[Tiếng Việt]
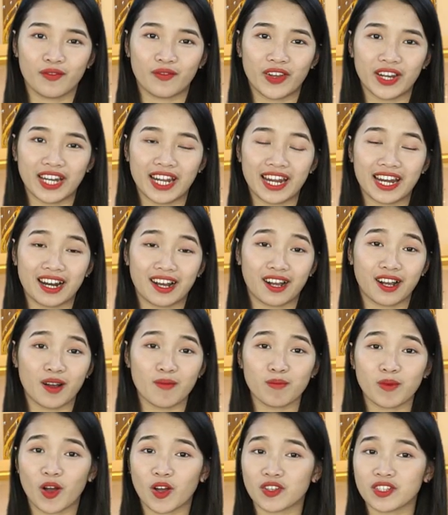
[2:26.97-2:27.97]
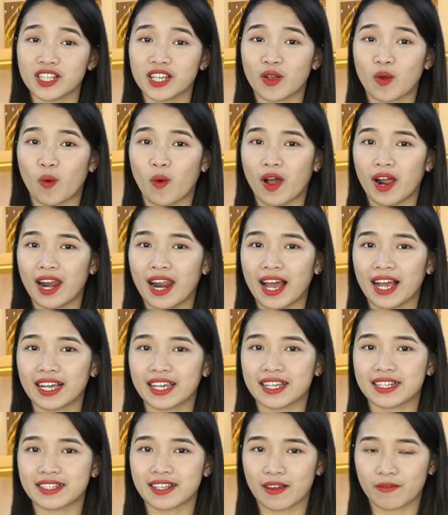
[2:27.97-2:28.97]
Vậy nên là không có gì quá lạ
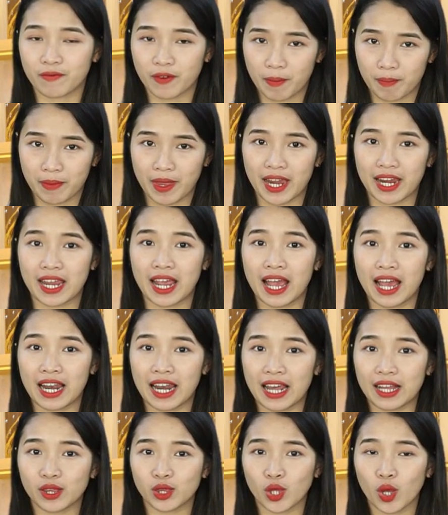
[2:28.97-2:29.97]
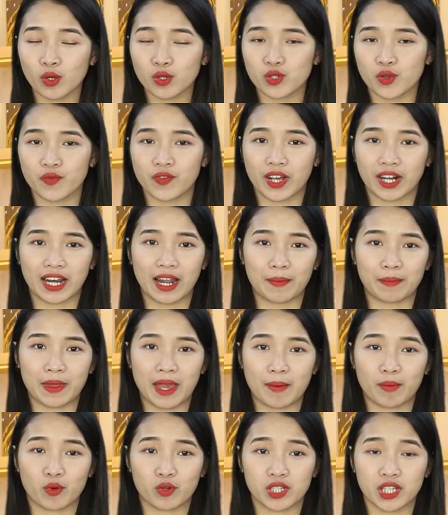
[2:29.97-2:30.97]
khi sản phẩm này lại tốt cho việc làm
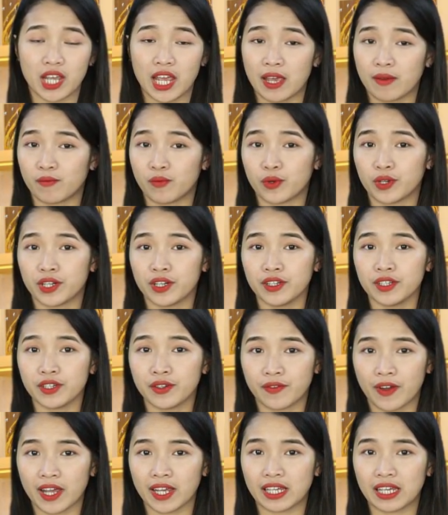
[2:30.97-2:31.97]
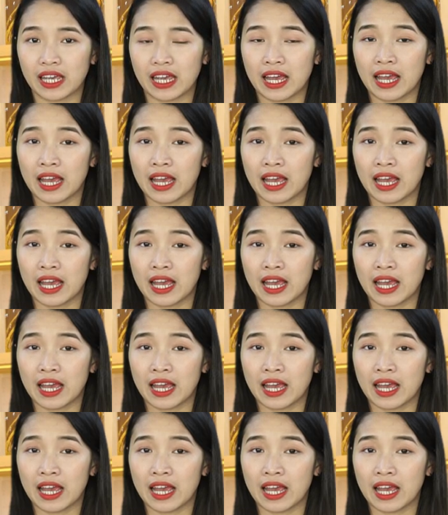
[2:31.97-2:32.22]
đẹp của chị em phụ nữ như vậy.